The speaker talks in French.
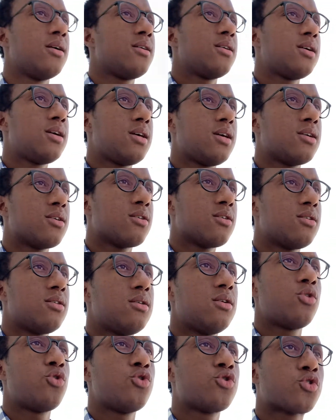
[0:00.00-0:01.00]
Et
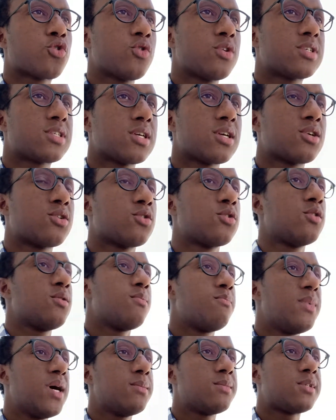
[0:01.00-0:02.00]
le truc, c'est que
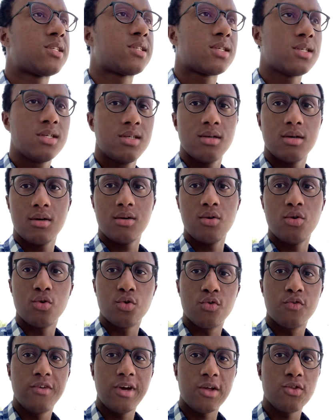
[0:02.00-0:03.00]
même si le
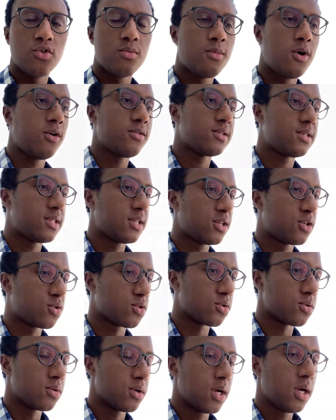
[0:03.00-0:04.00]
gouvernement dit
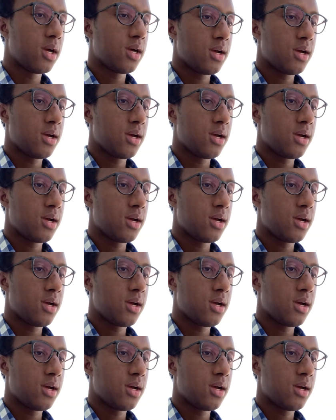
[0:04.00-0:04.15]
que